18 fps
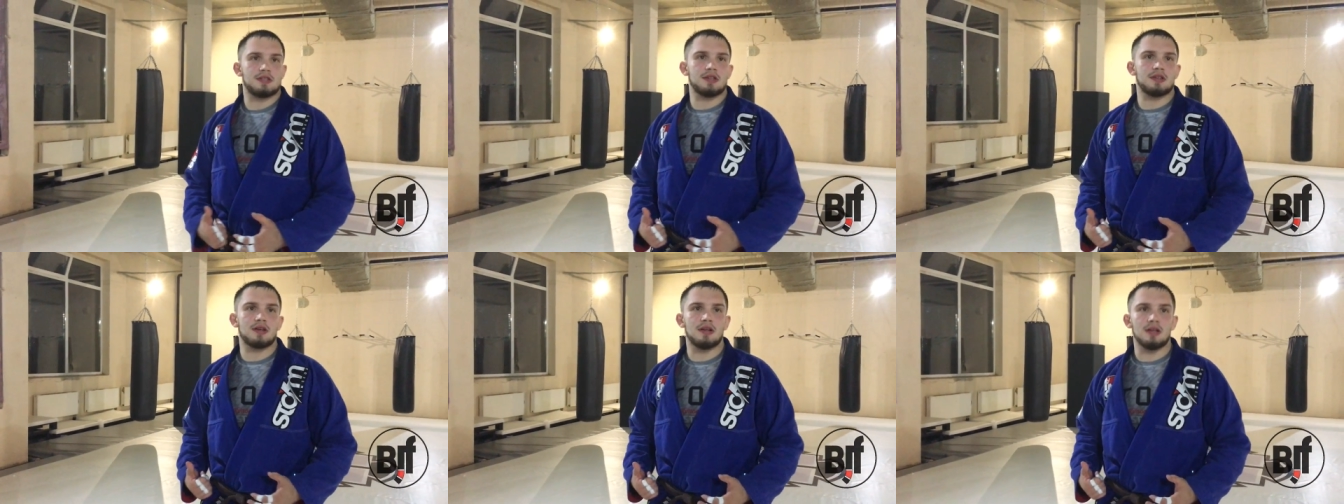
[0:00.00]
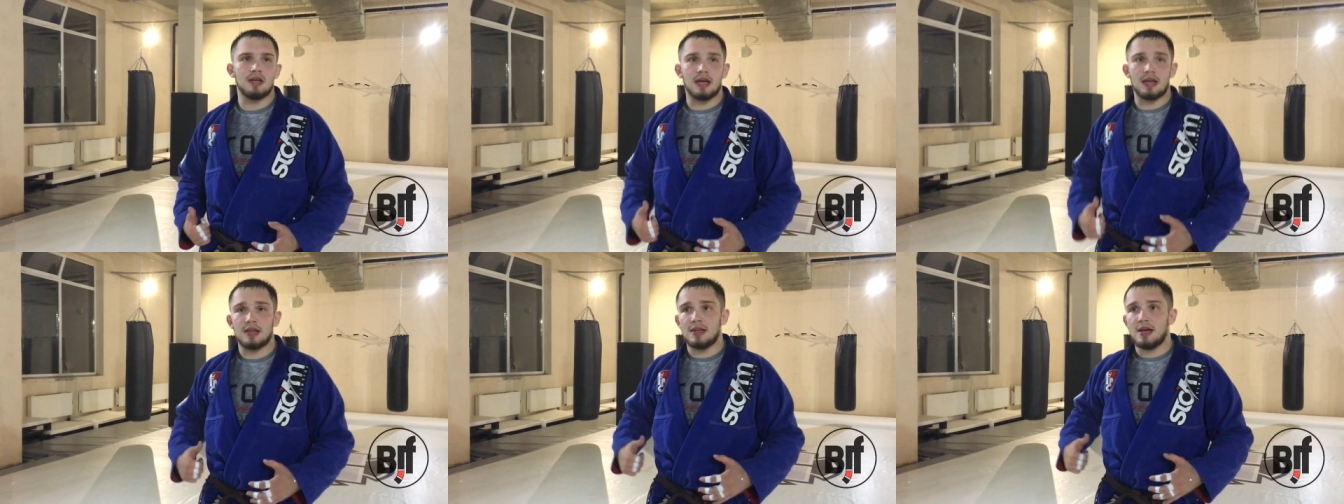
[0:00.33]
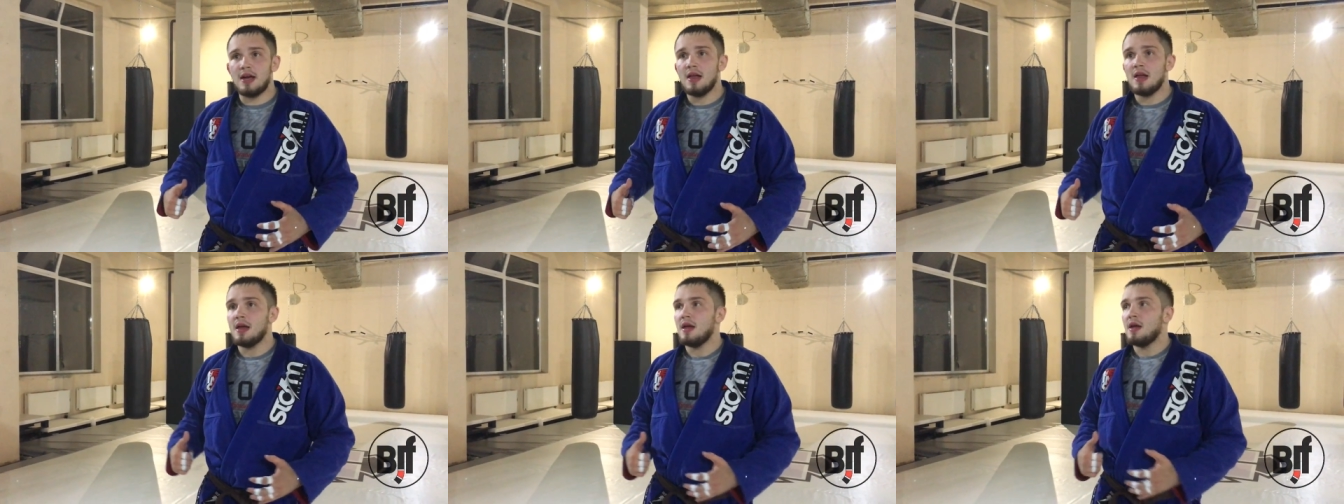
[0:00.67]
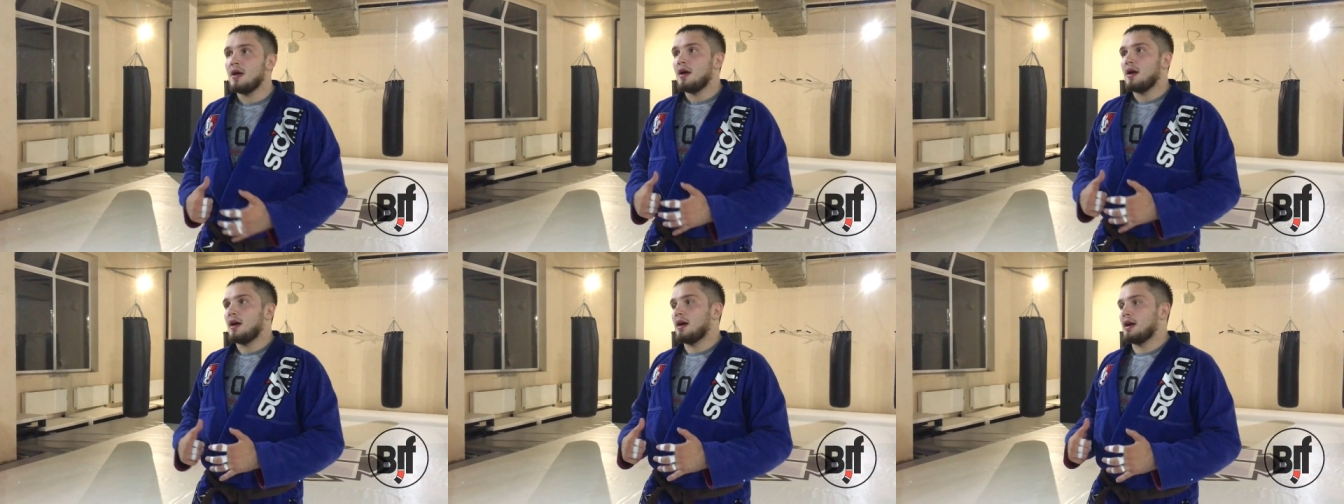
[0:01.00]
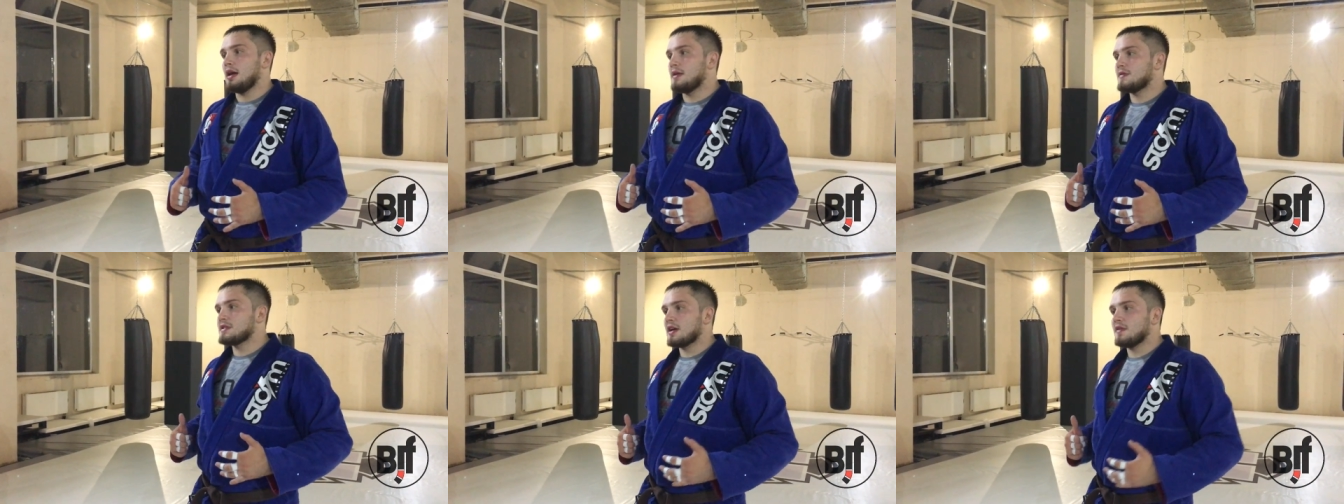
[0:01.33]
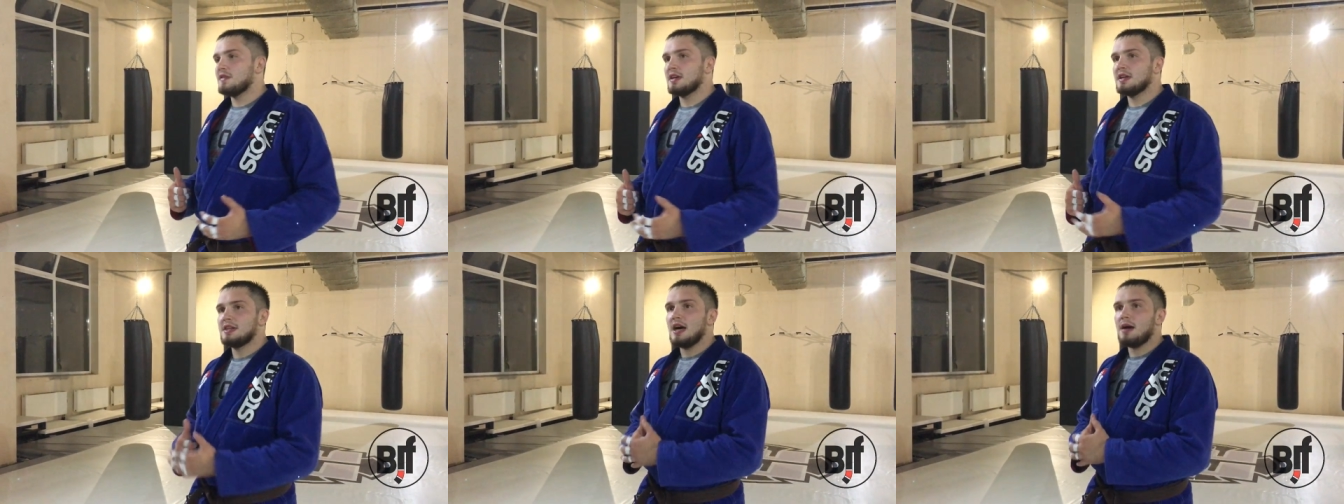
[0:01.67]
все сингл-леги, да, а, или
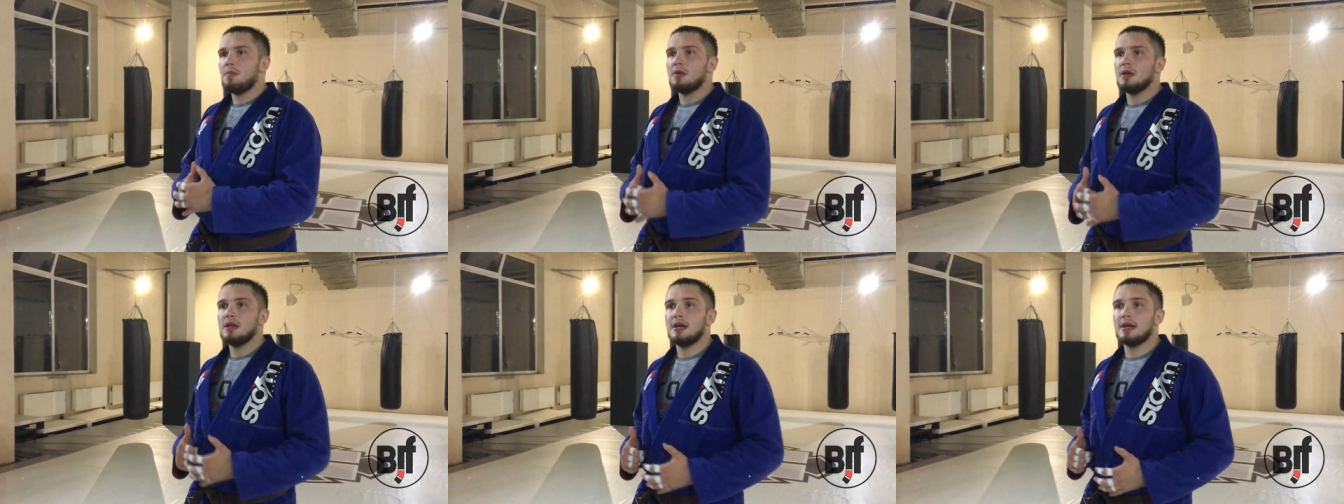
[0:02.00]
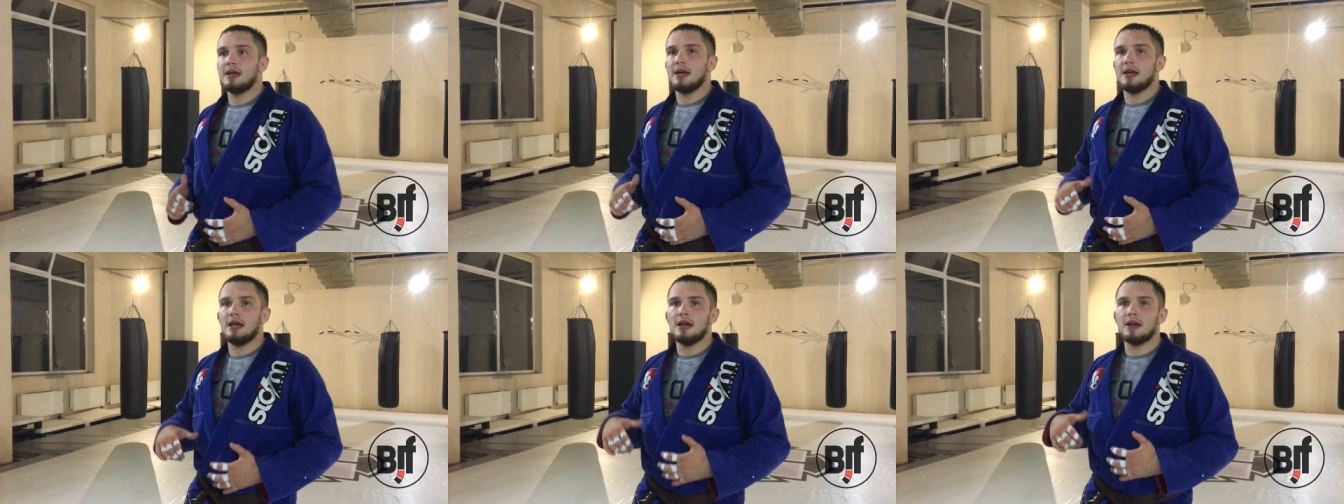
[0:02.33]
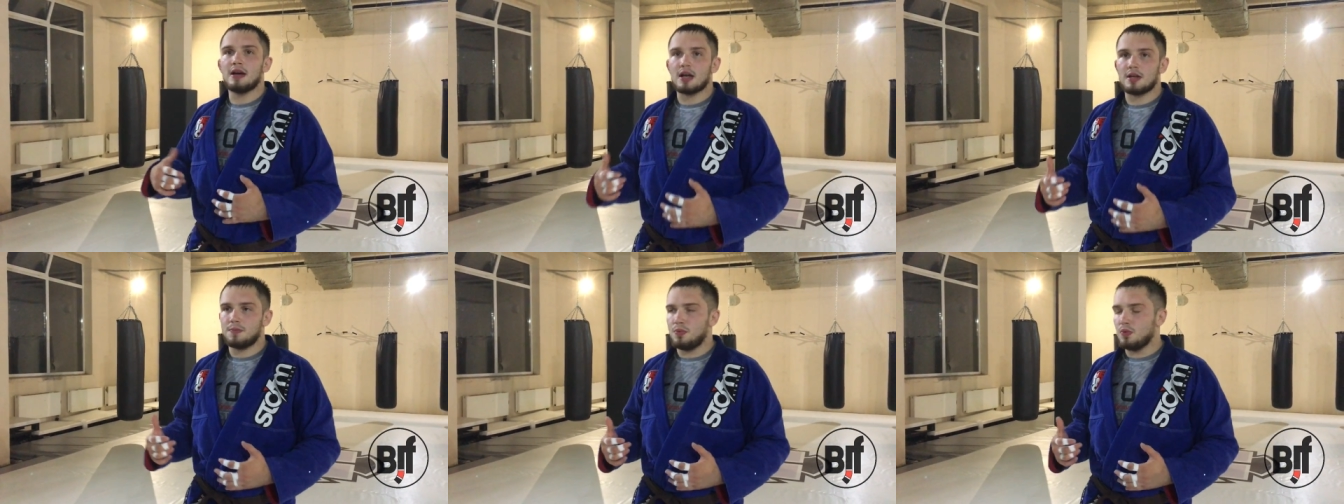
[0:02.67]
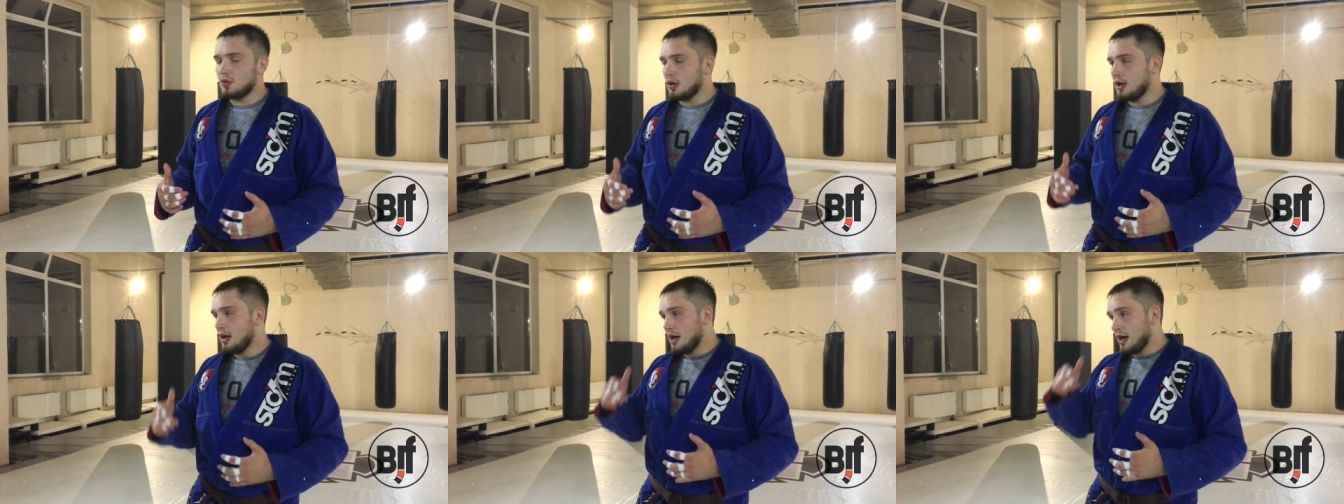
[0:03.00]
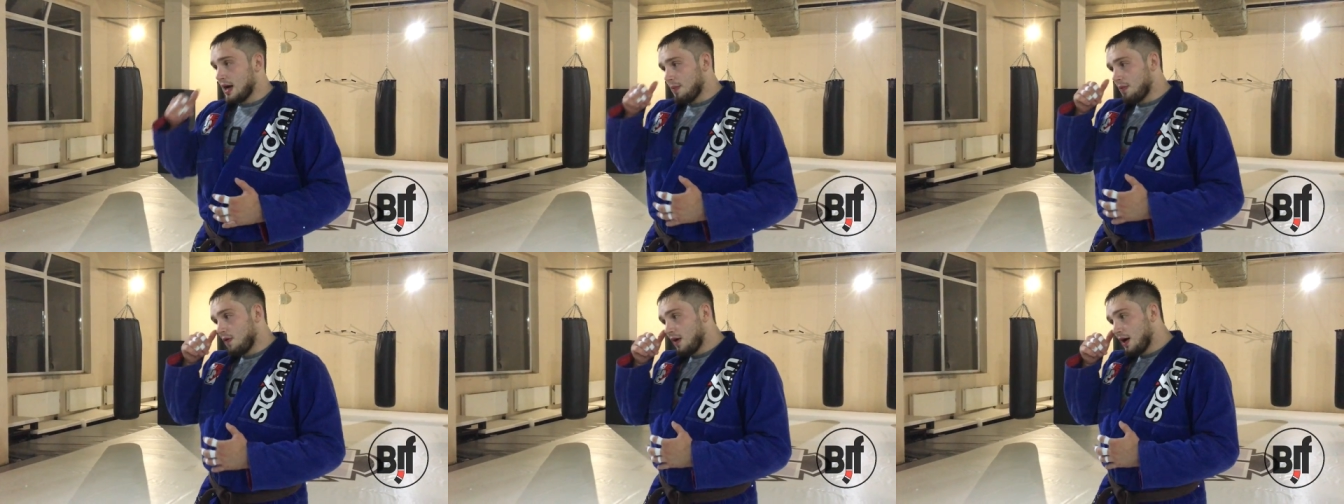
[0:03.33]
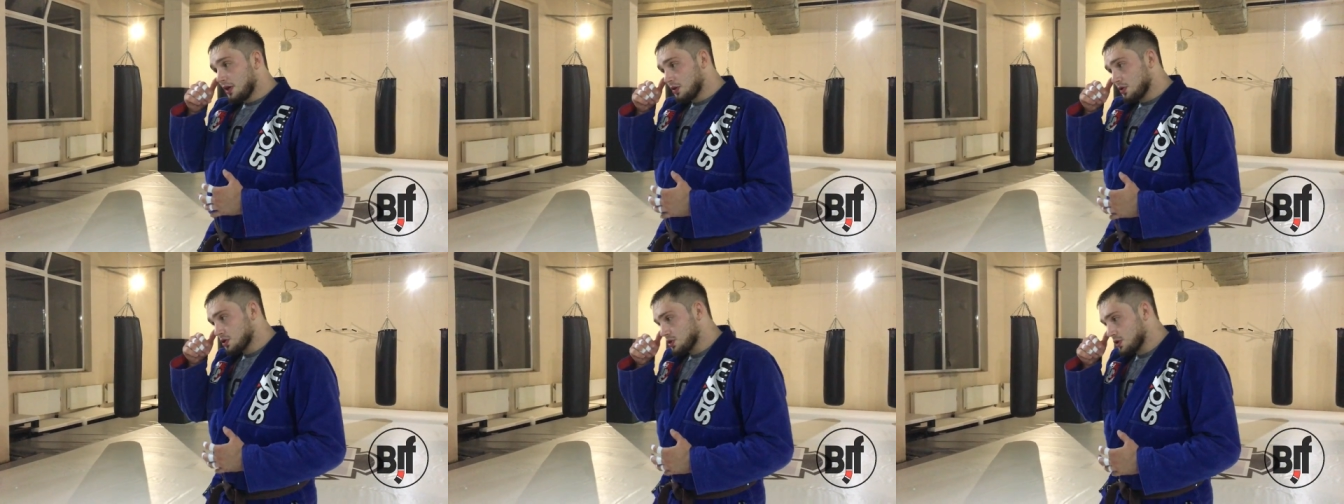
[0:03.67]
взрывные дабл-леги, или гард-пулы. А
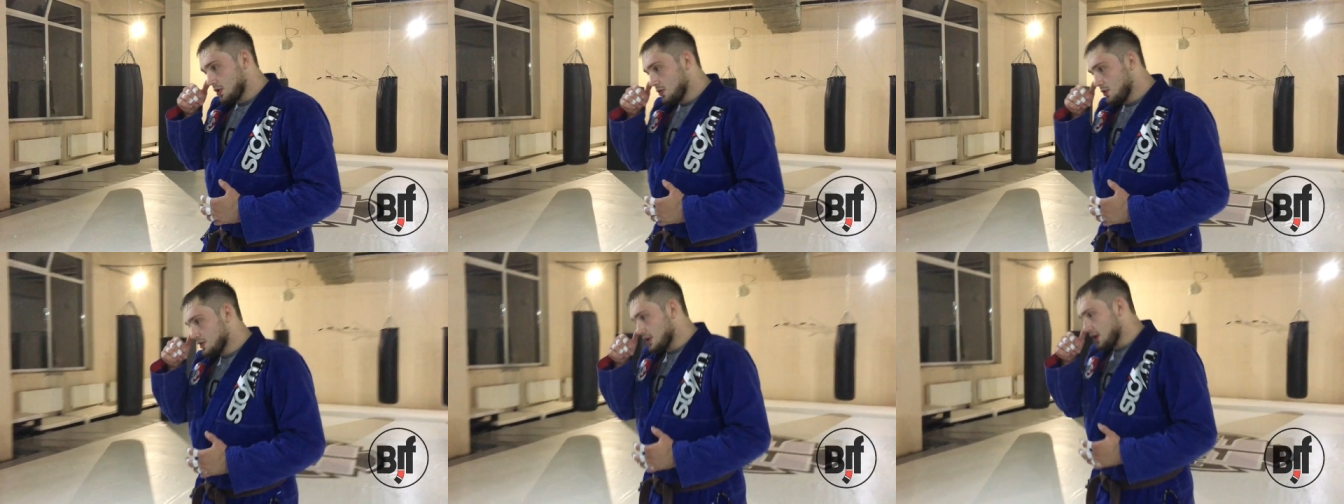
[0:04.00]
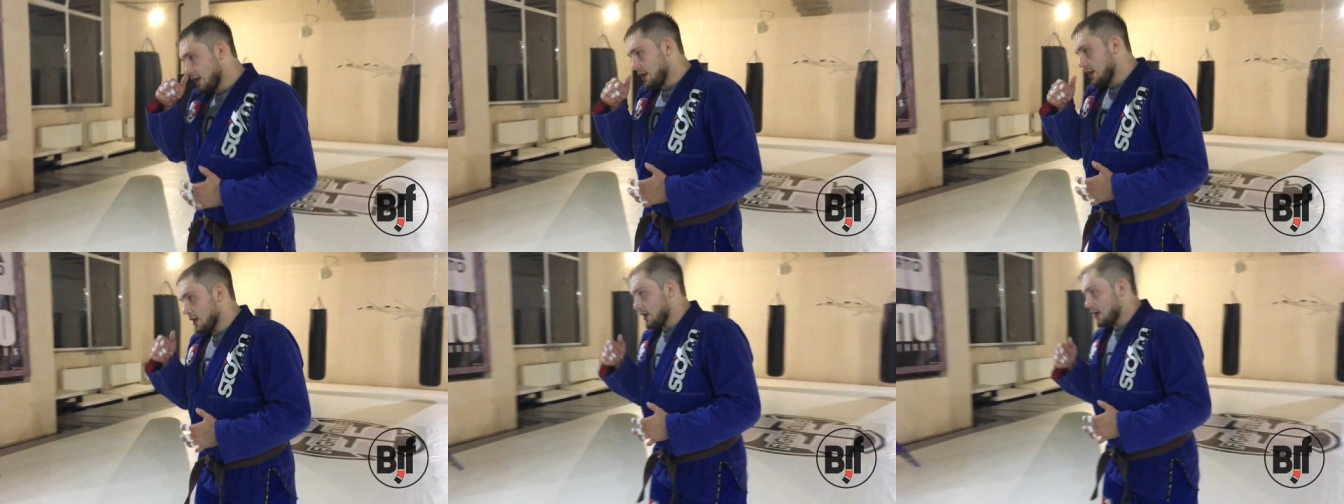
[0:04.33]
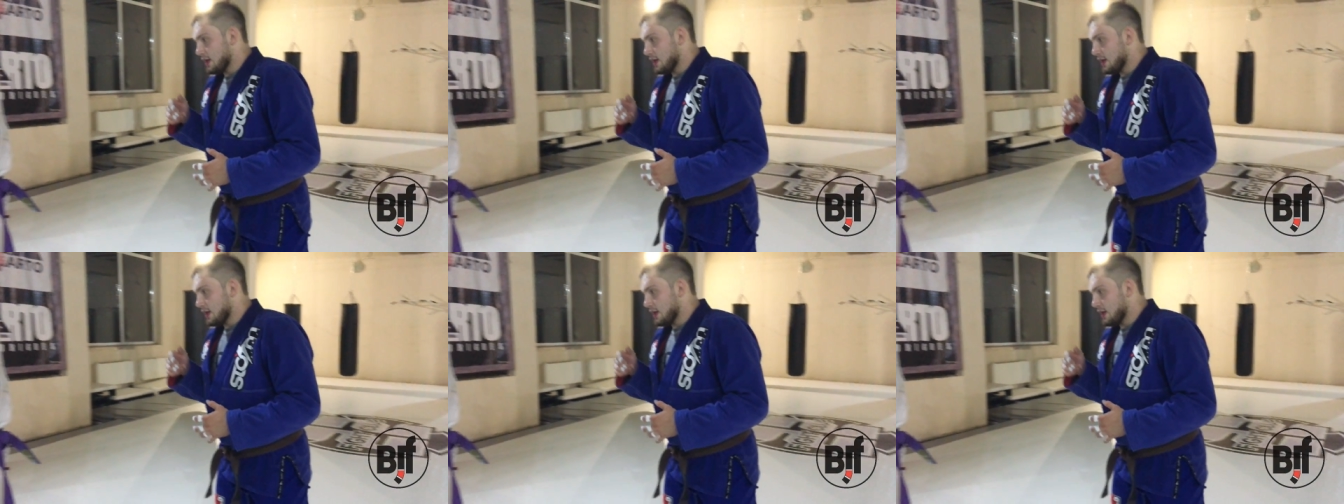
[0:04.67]
бывает то, что люди